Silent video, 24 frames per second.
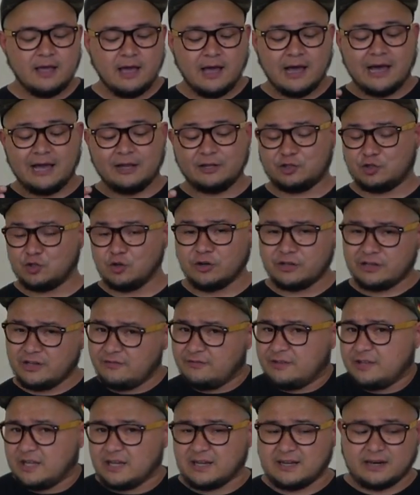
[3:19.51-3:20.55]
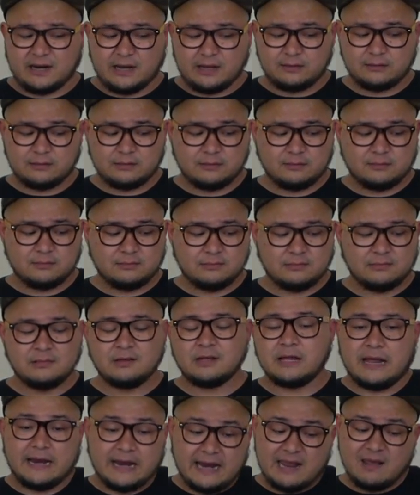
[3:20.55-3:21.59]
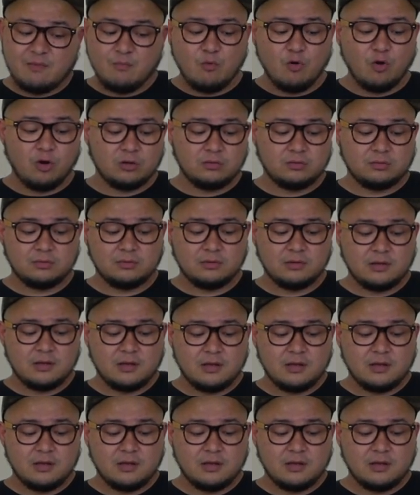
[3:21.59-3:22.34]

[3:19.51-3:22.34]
А, черный виноград, лимон,